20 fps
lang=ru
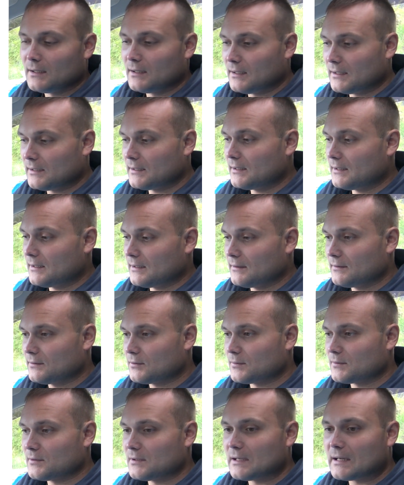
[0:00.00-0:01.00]
это,
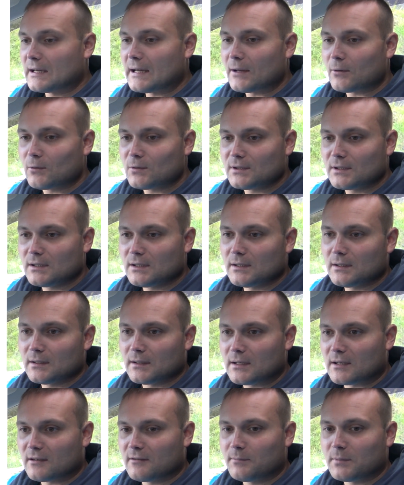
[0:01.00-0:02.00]
собственно,
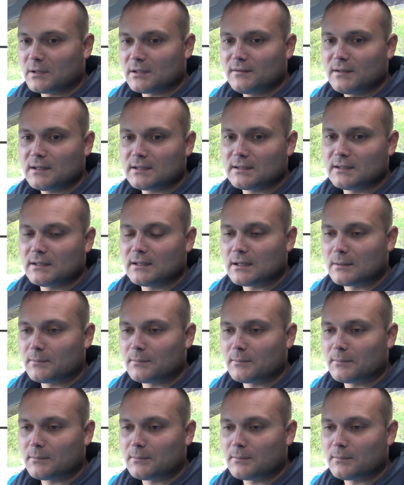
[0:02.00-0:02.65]
коррозия как в подвеске,